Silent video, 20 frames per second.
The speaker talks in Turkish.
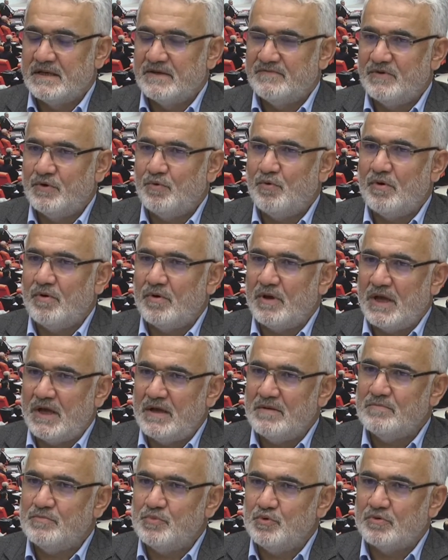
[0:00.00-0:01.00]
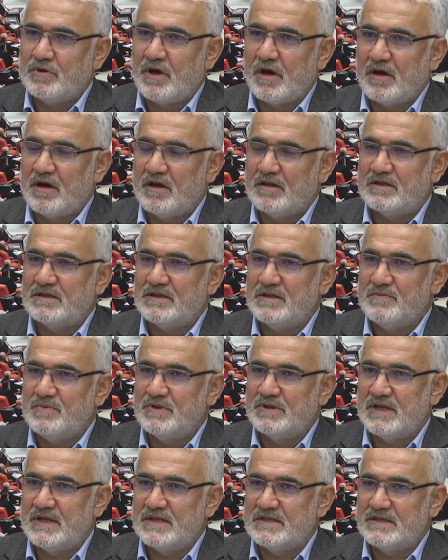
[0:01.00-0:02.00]
Ve o en büyük hakikatlerden
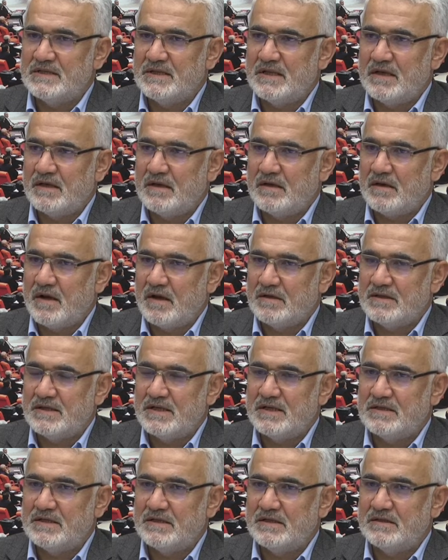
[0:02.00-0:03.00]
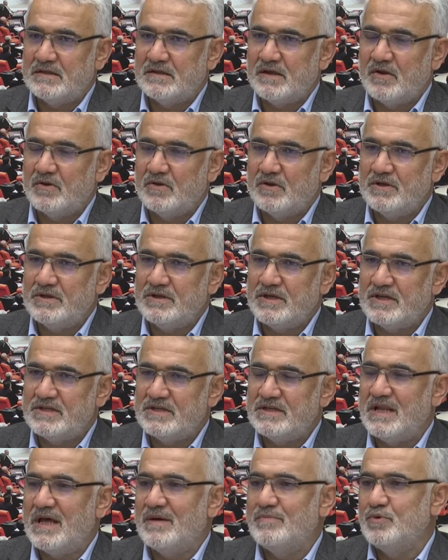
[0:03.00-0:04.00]
bir tanesi de adaletin Allah'ın
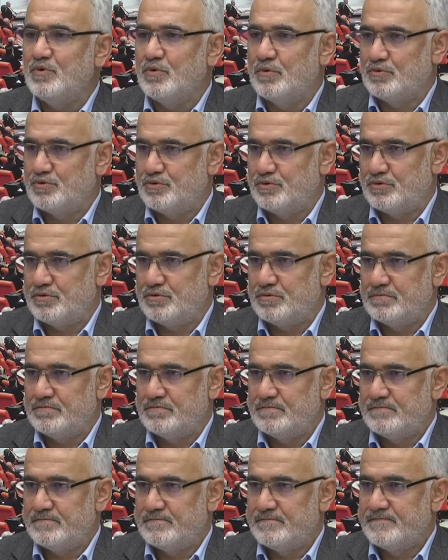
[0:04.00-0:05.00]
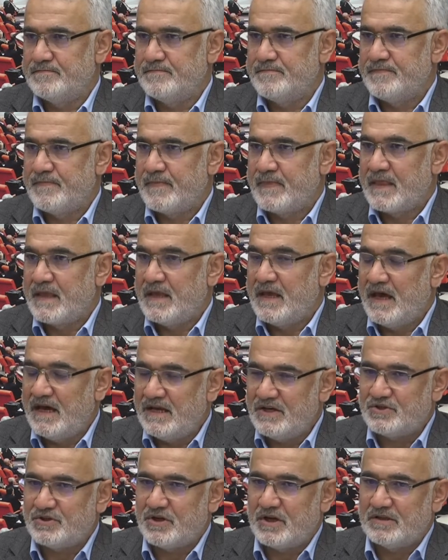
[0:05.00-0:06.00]
kesin emri oluşudur. Hmm
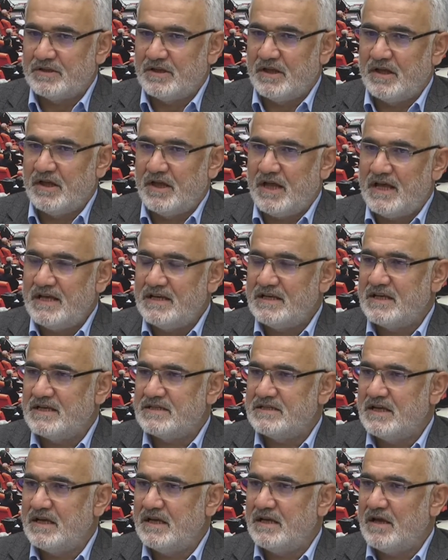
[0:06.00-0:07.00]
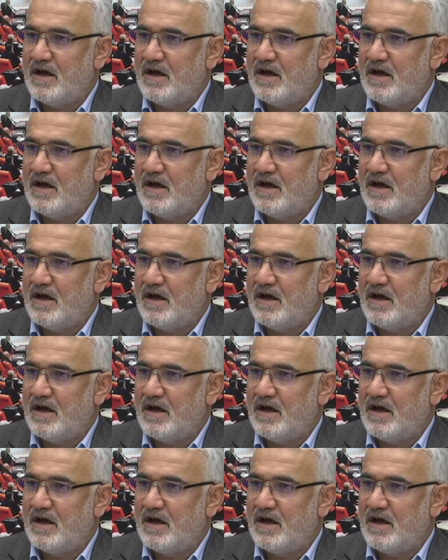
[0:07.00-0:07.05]
her şartta herkese